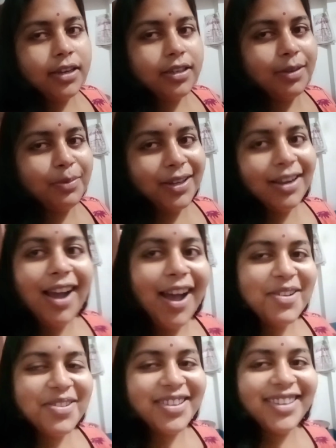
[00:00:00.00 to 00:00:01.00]
নাইটিটা পরে
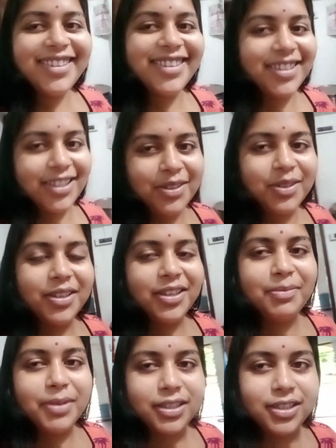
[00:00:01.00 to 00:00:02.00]
খাইও নি কিছুই
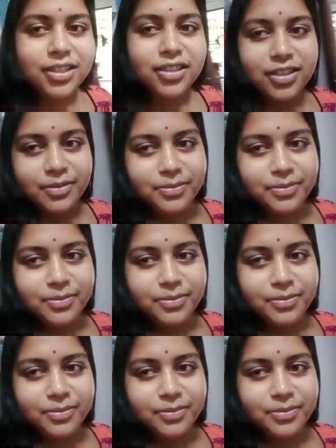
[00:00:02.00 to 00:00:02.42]
করিনি মানে জাস্ট